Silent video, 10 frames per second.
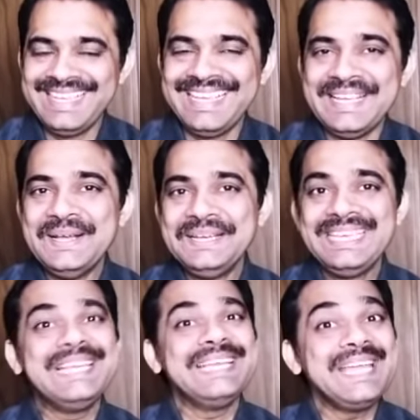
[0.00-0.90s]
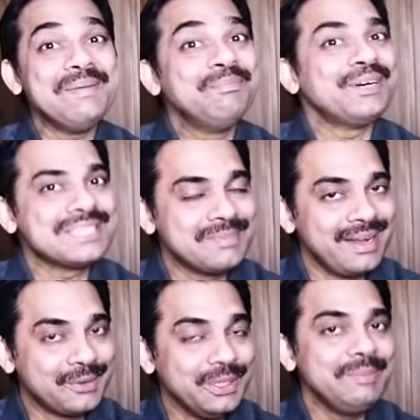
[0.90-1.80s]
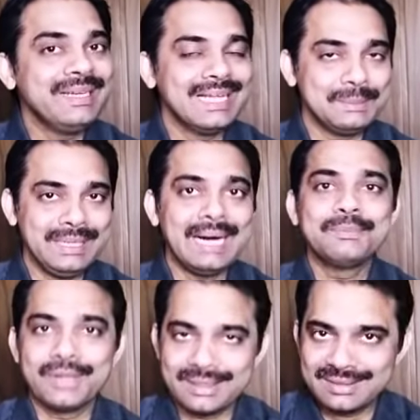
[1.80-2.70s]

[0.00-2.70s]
ये ये इम्पॉसिबल है कोई भी आदमी आप थोड़ा